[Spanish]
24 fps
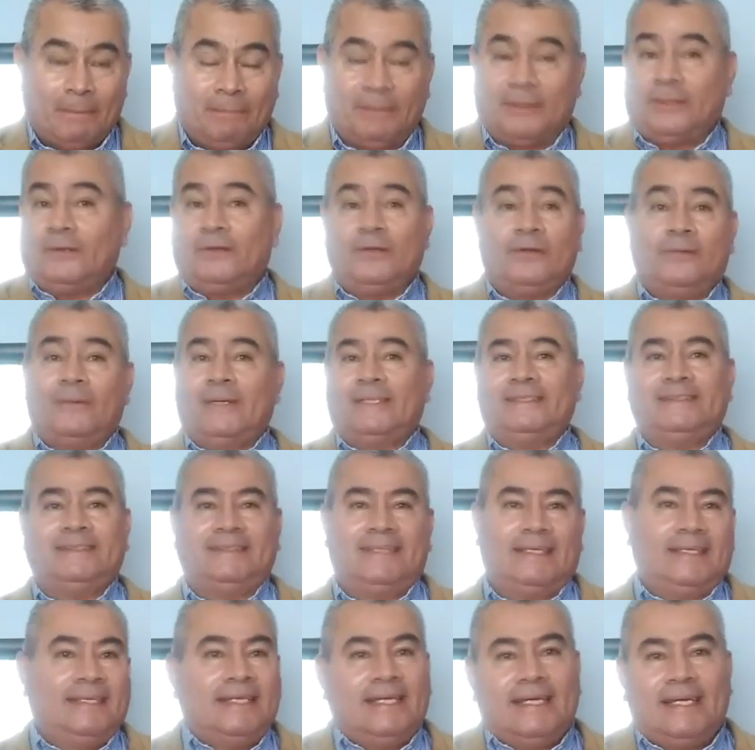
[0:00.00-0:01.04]
Pero no
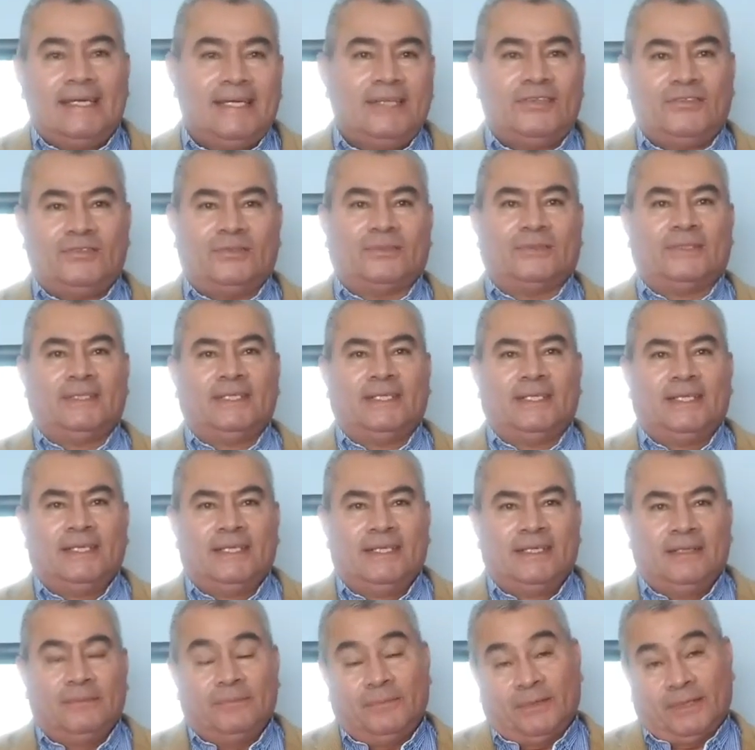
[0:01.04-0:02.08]
bastaría eso,
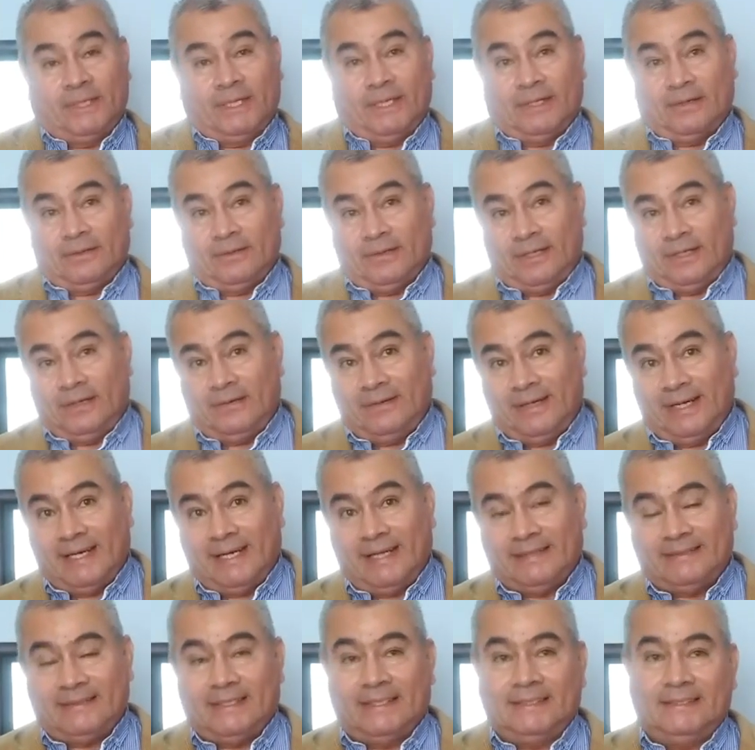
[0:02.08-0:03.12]
porque Rodrigo
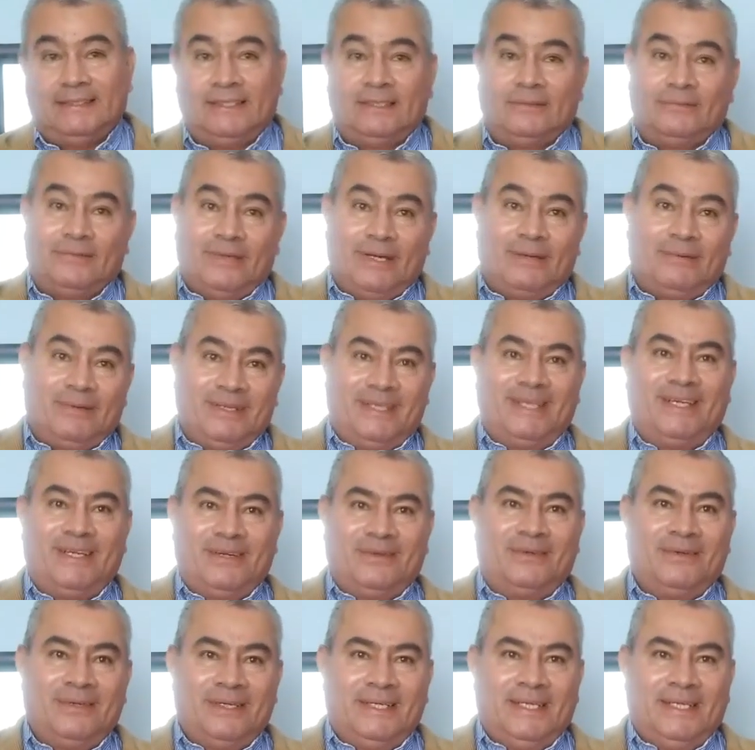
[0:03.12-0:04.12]
Lara Sánchez, vuelvo y digo,